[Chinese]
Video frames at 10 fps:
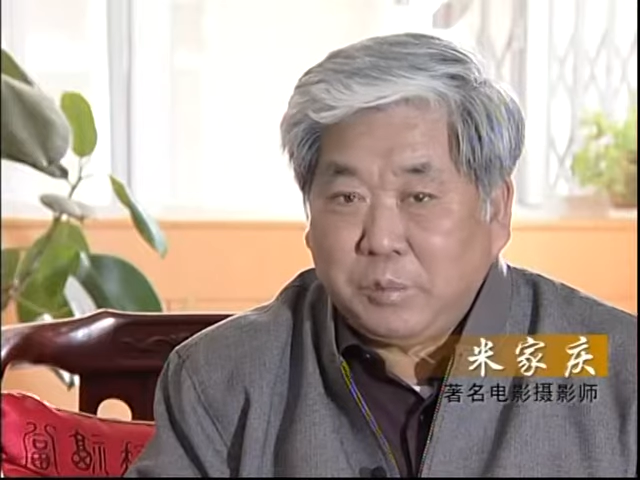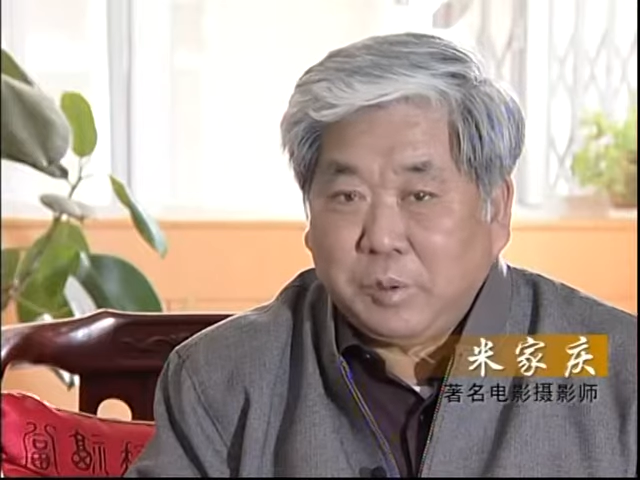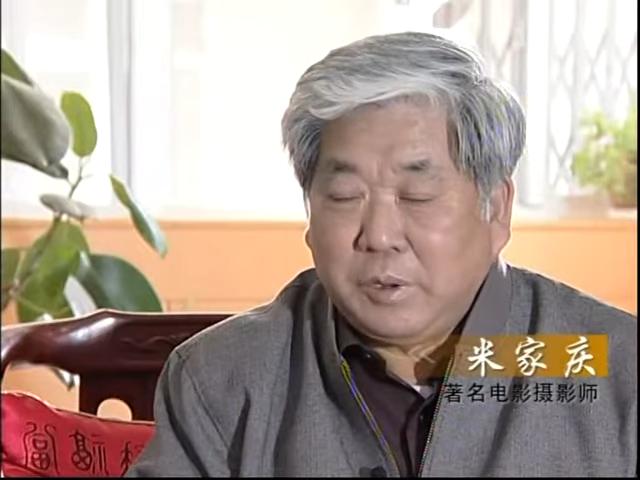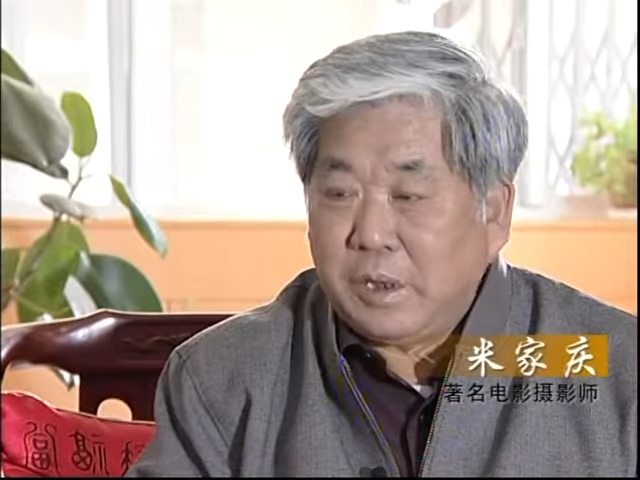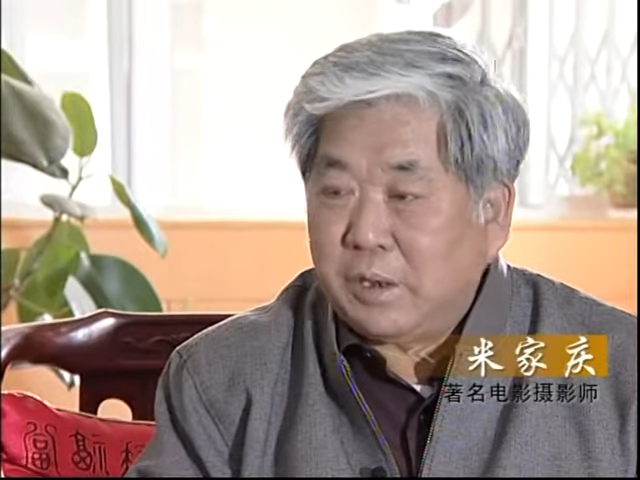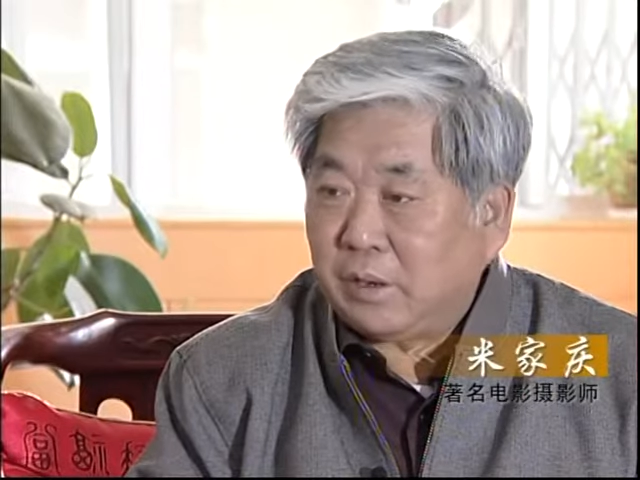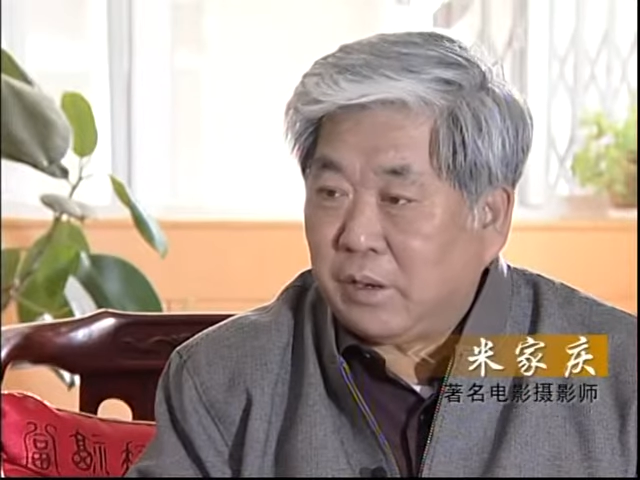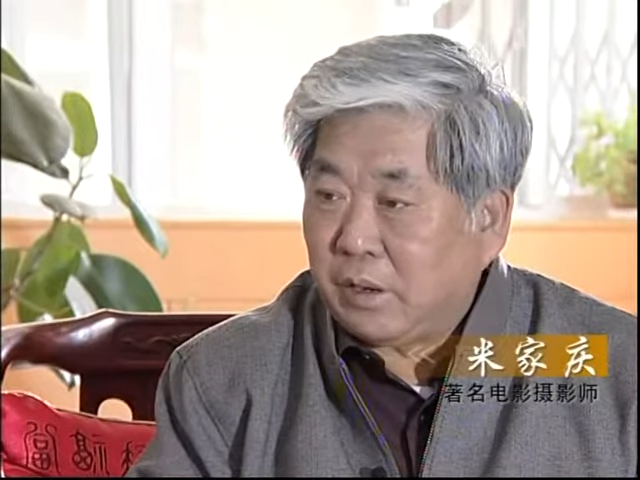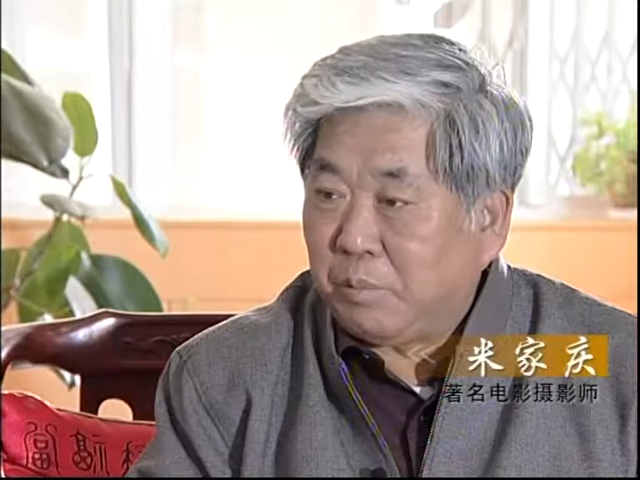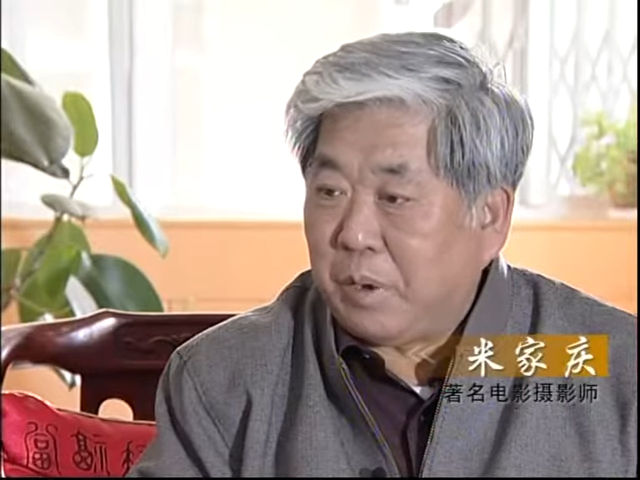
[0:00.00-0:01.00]
部电影
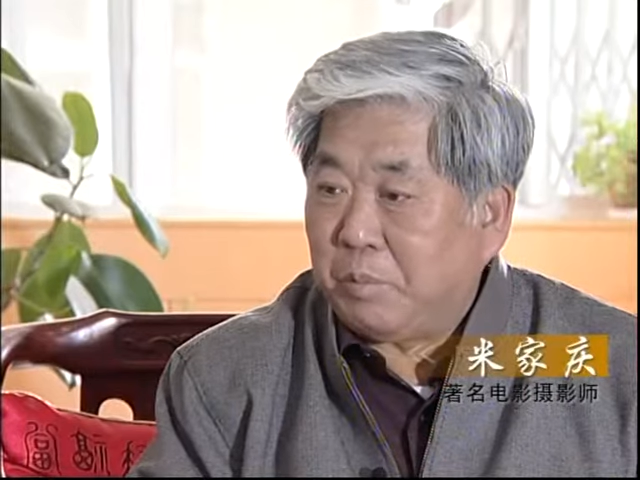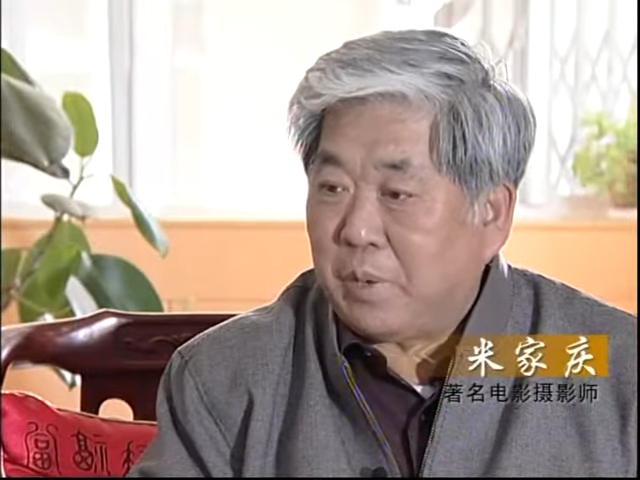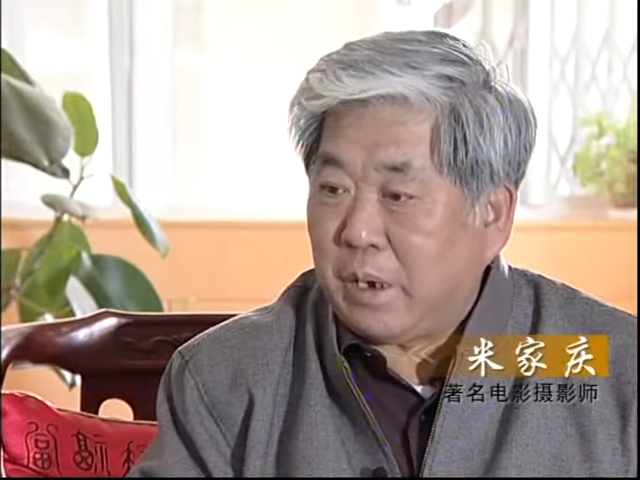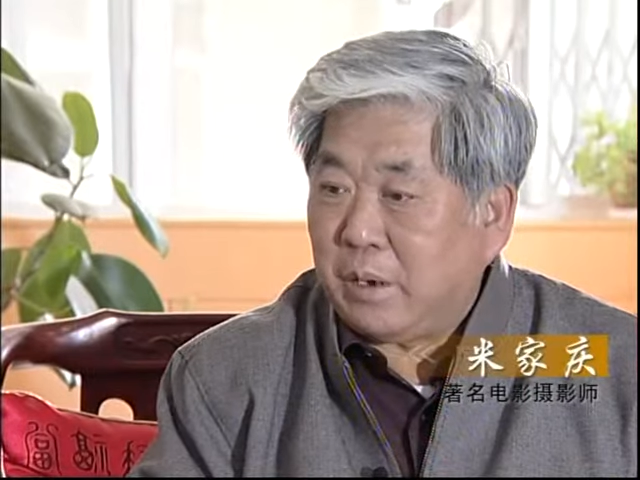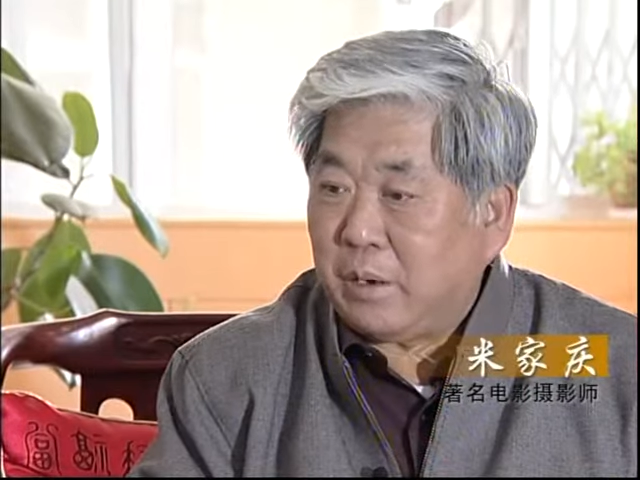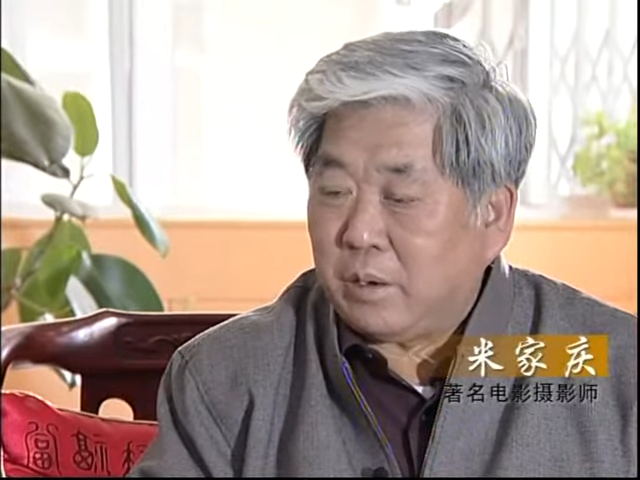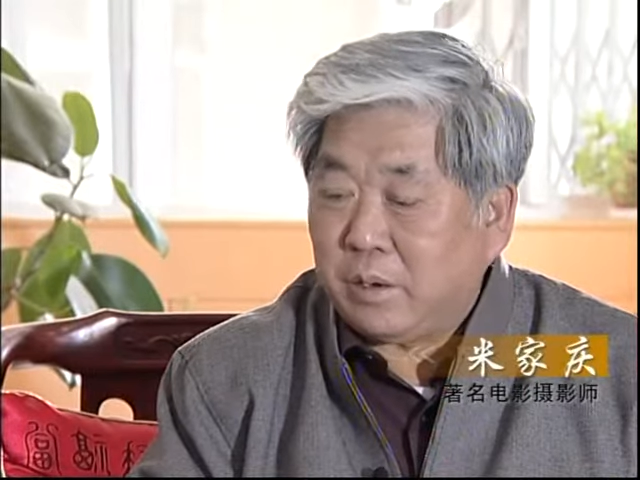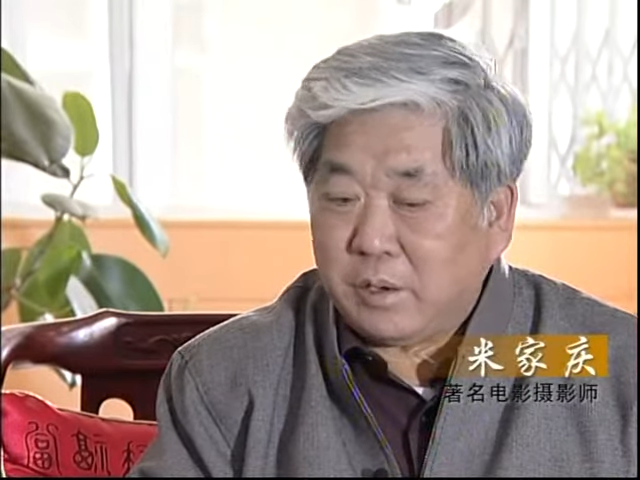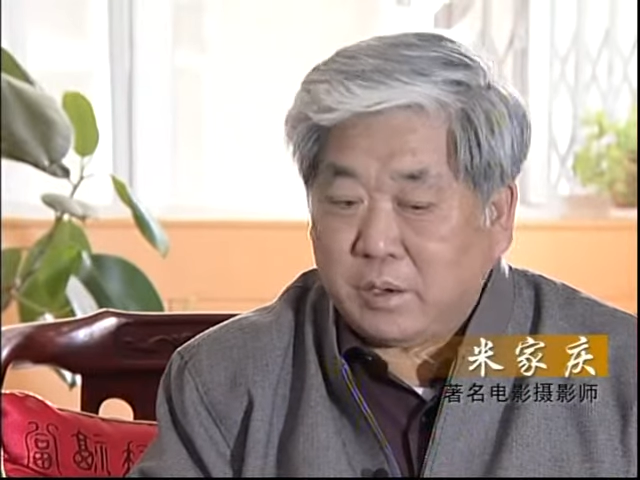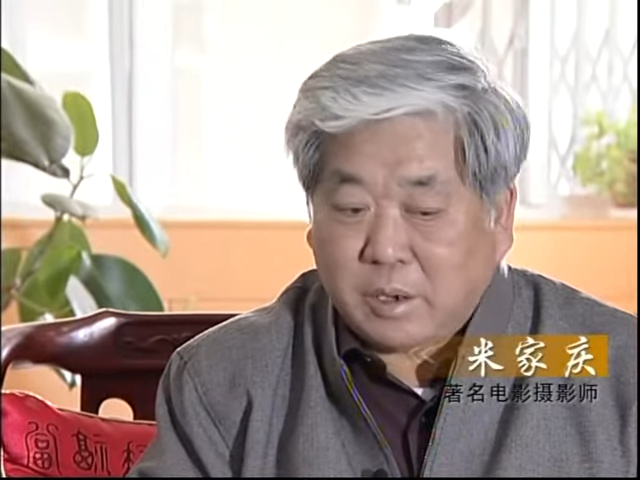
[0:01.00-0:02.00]
这个品牌是